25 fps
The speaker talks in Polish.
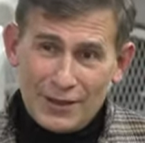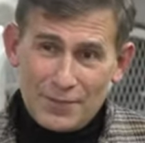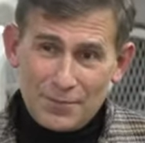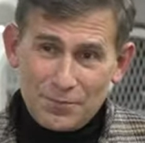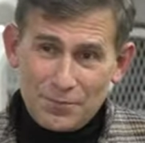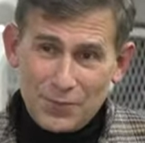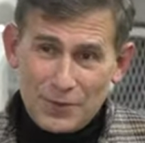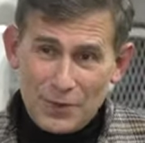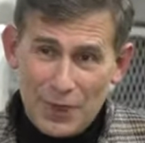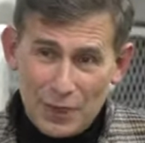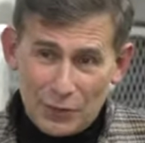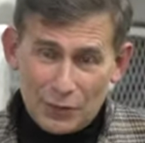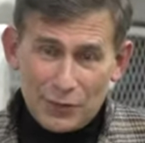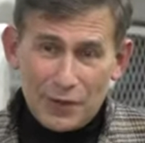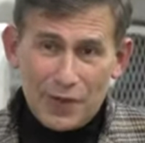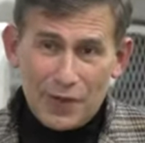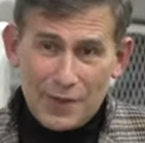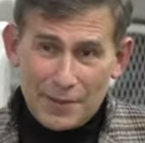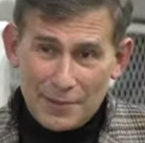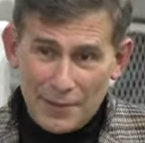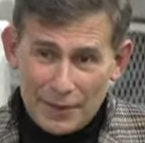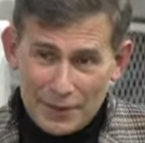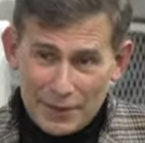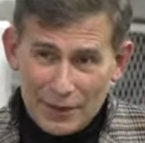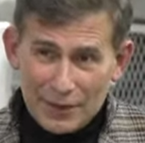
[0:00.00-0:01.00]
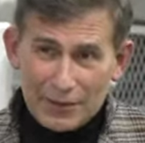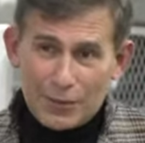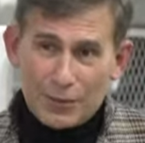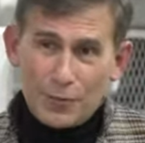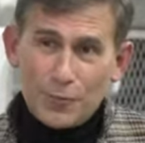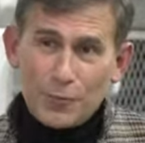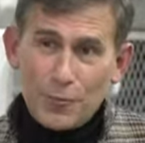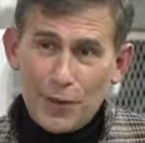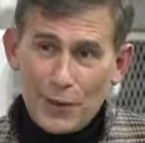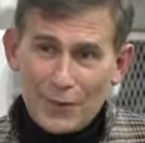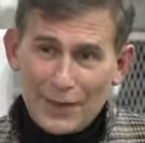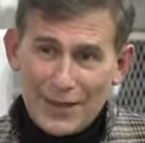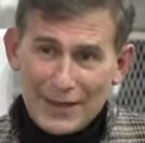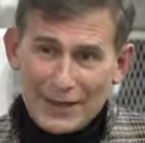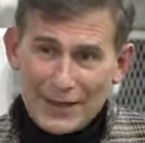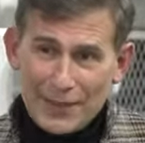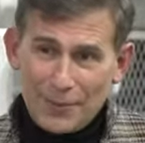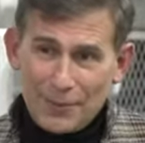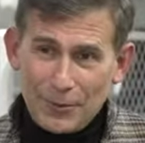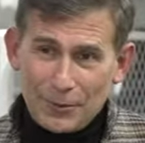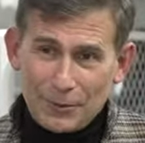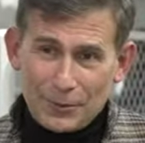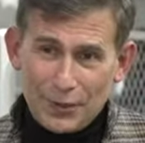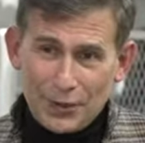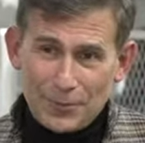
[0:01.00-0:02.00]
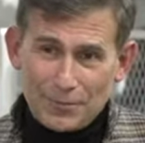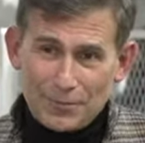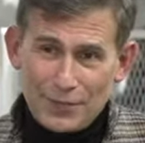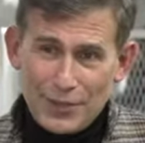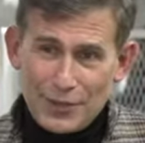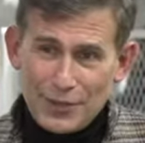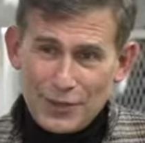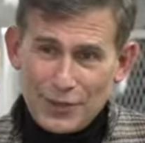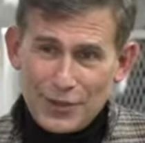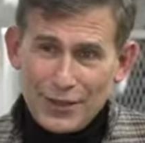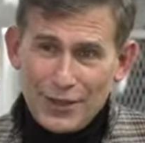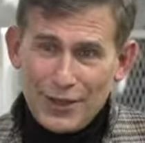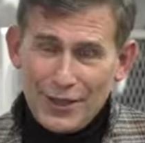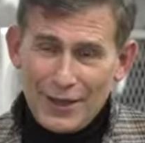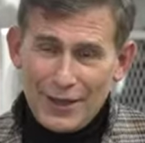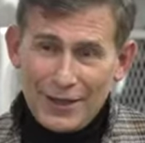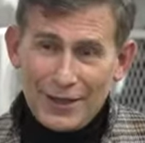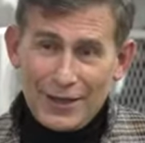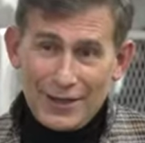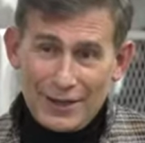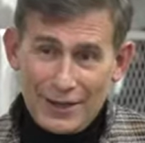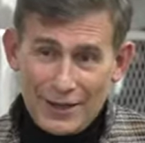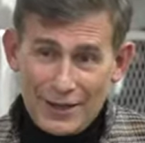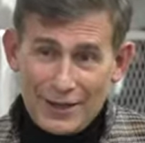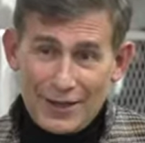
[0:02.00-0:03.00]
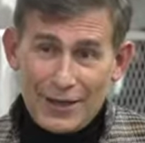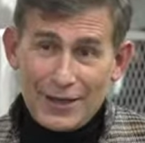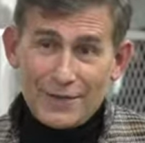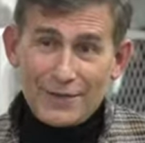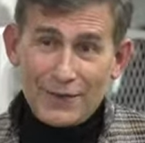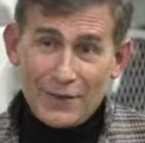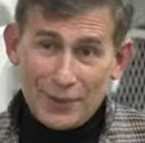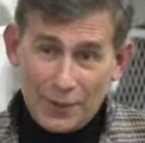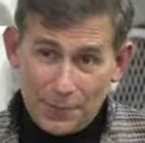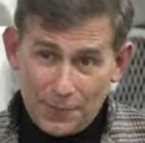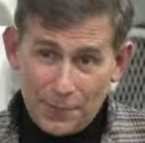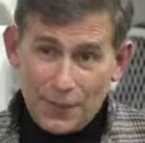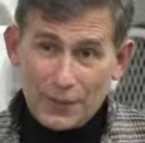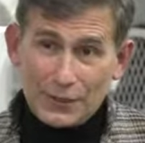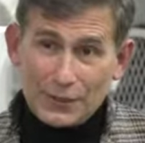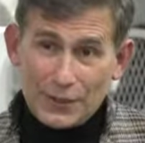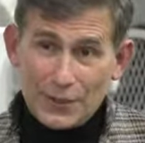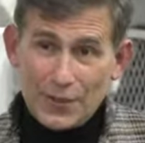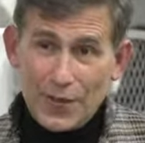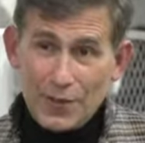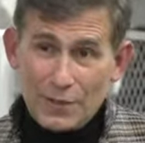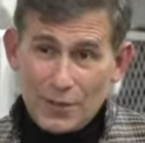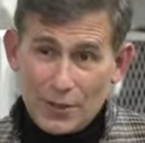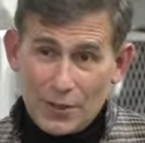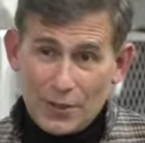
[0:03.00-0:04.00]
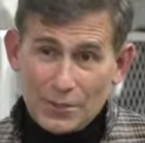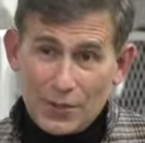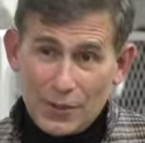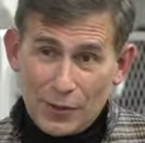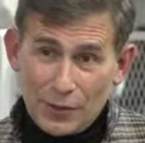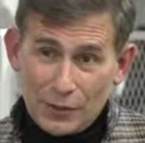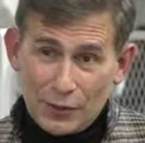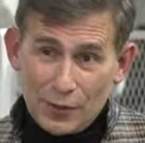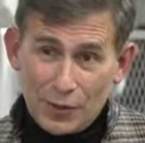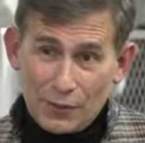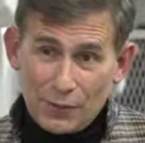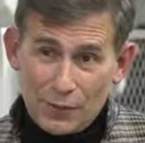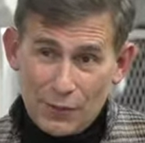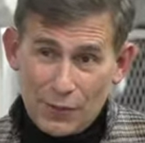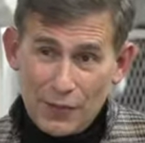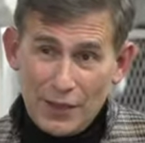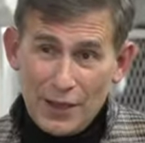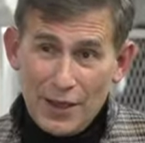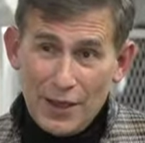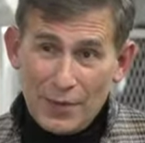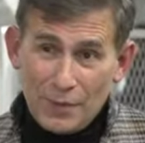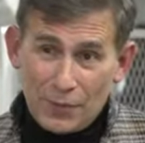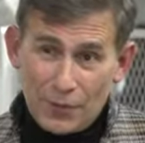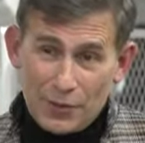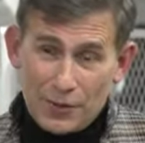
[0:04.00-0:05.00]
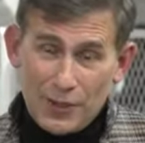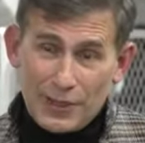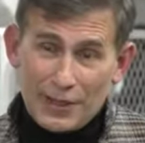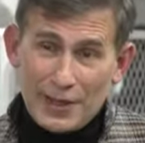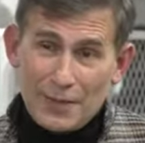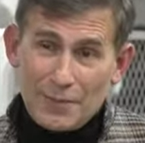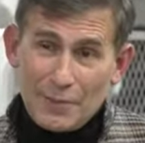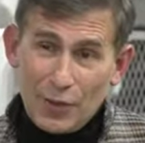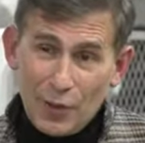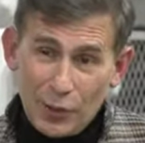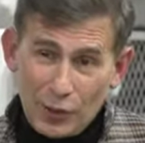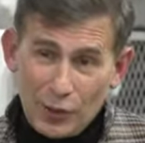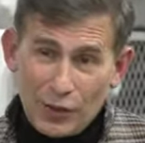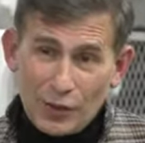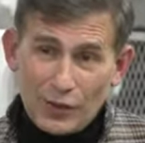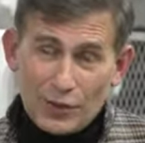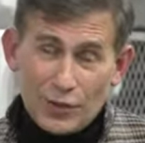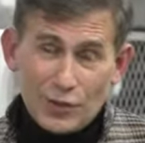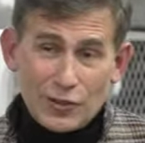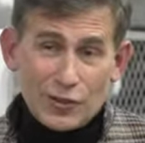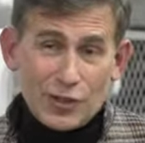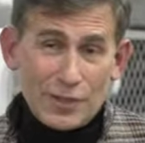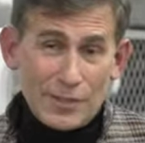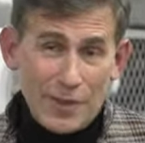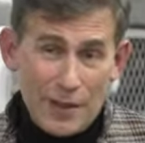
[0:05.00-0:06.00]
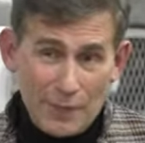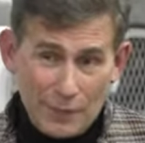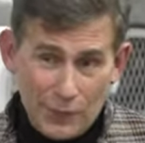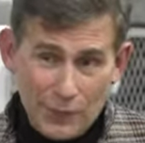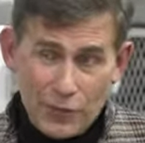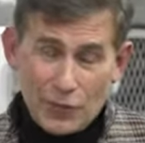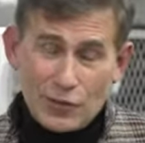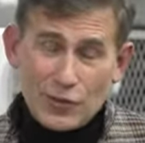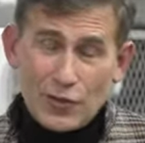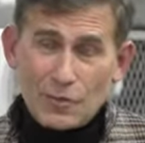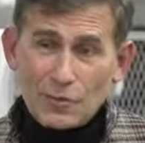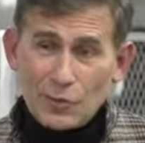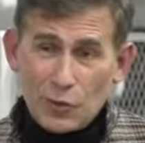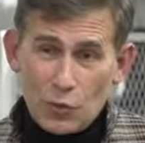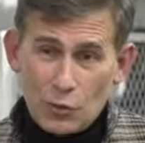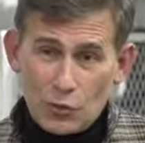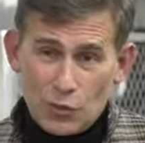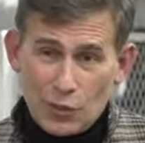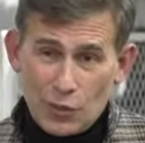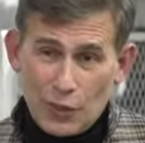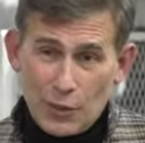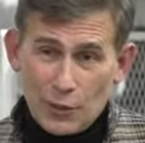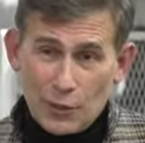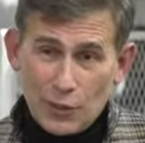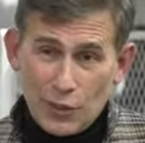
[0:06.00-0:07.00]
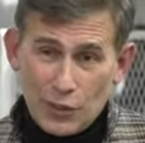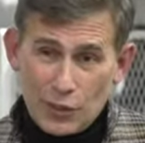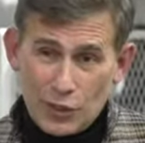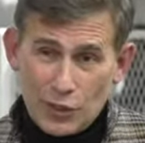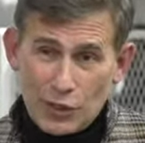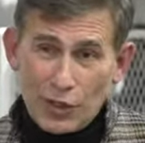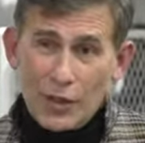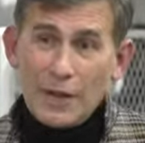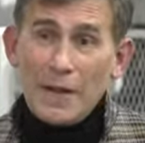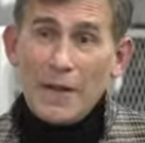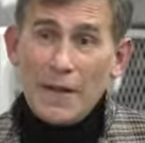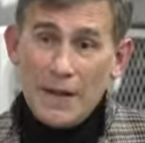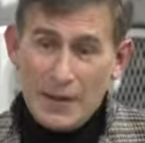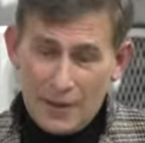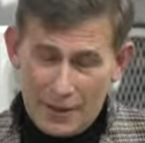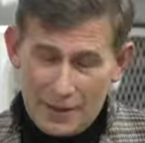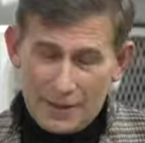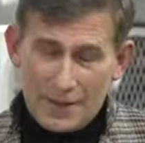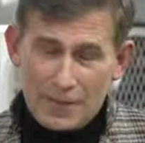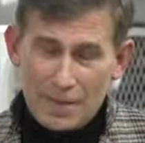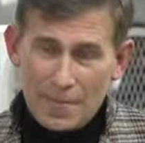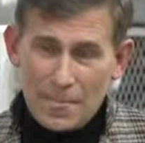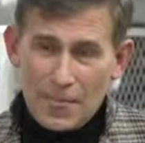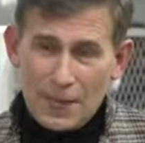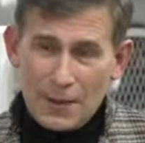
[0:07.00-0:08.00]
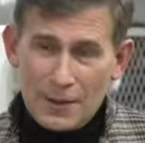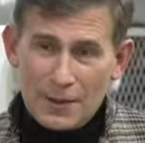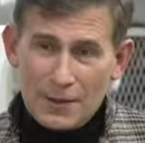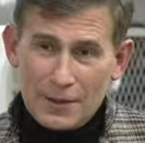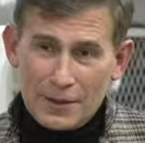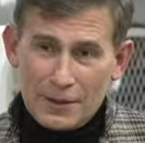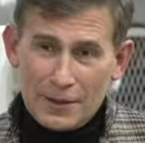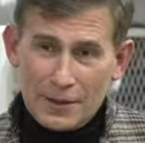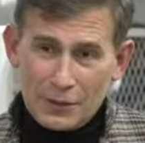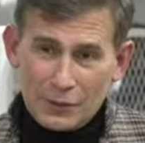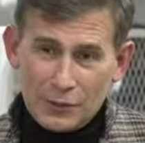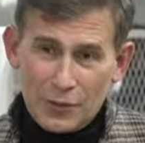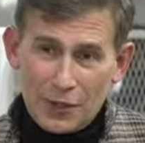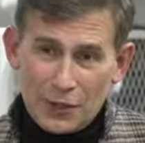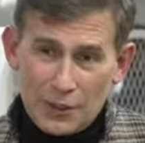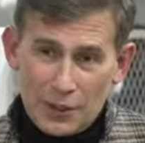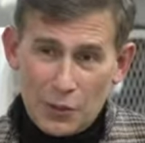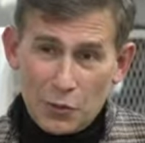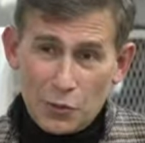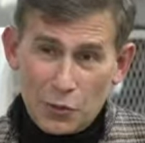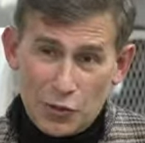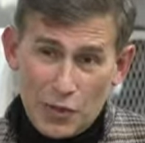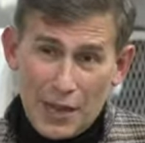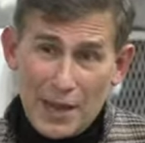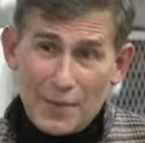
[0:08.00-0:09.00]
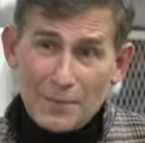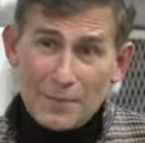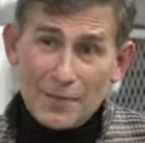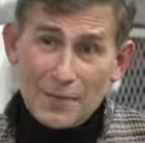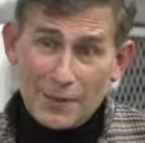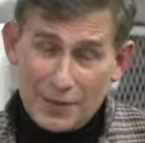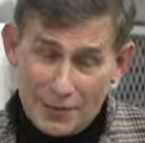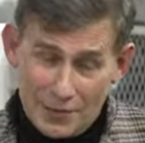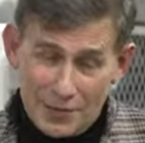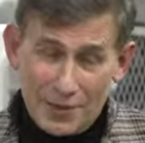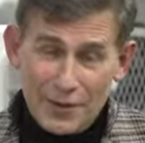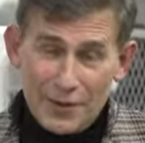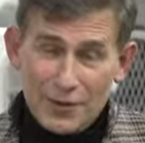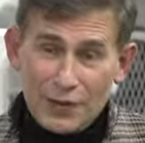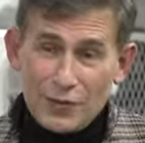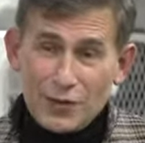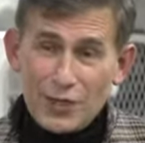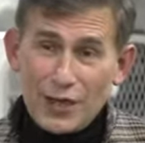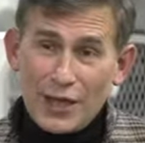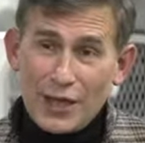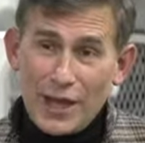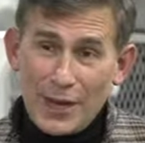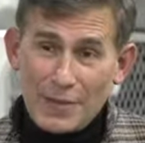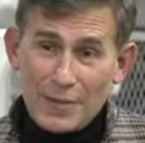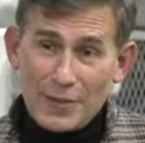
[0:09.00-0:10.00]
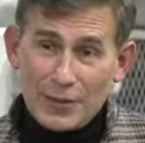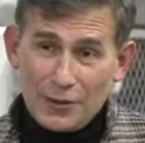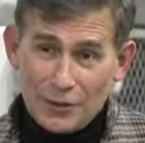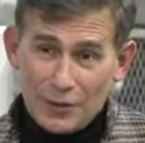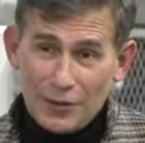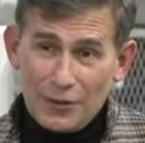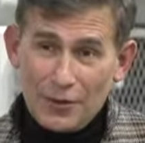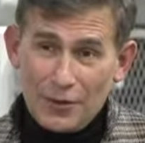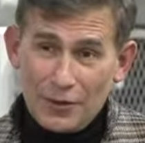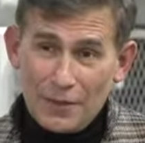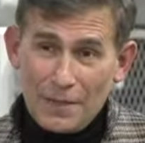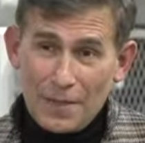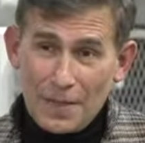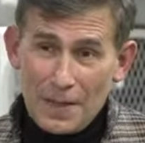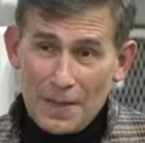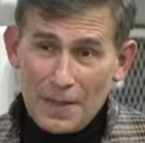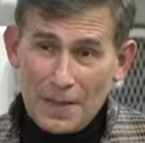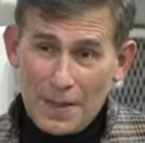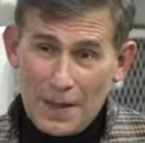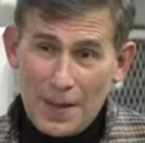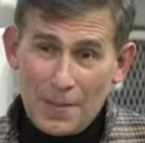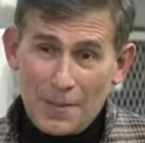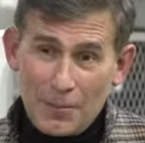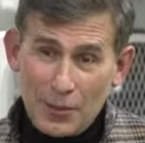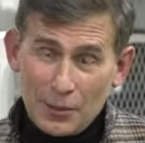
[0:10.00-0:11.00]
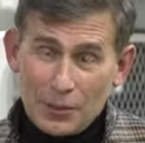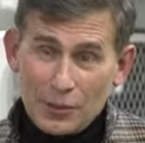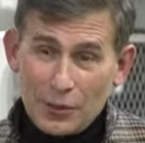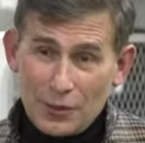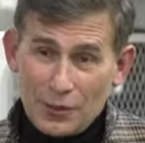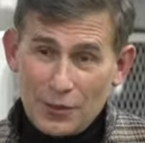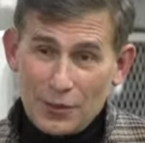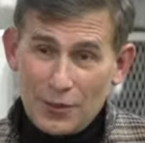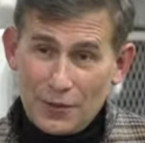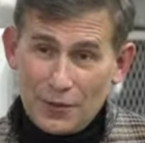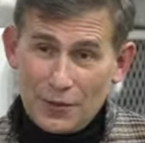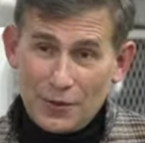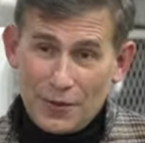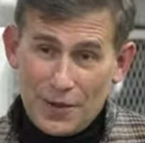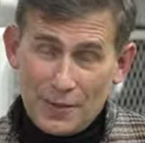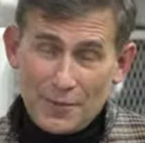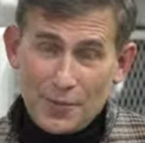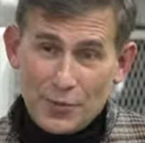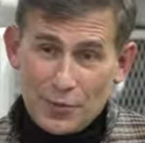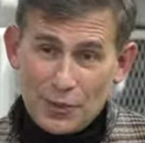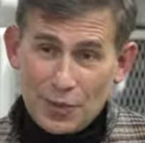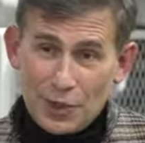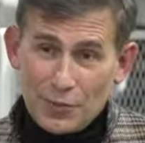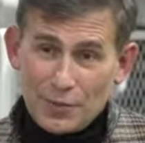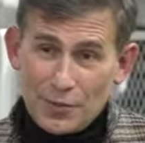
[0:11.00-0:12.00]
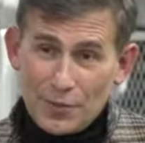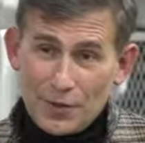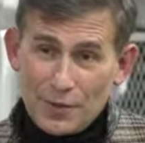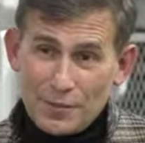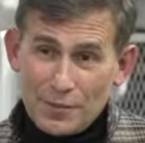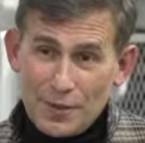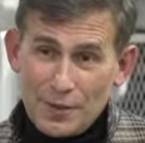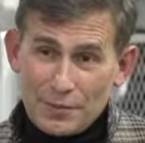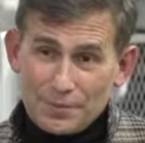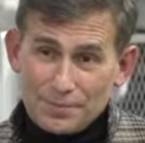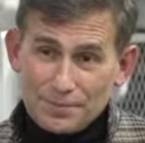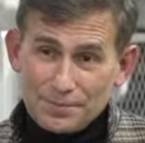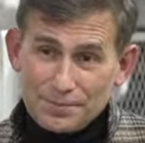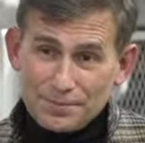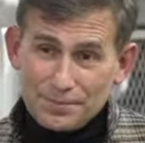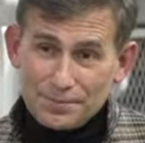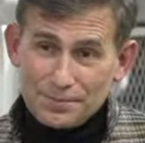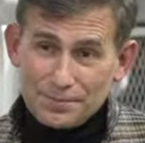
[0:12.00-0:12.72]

niektóre elementy zdublowane po to, żeby mieć e, rezerwę i dopiero wtedy, jak będziemy gotowi pod względem logistycznym, a fizycznym, to już się dobrze dzieje, e, naturalnie ruszamy i sięgamy to po to, co zamierzyliśmy sobie.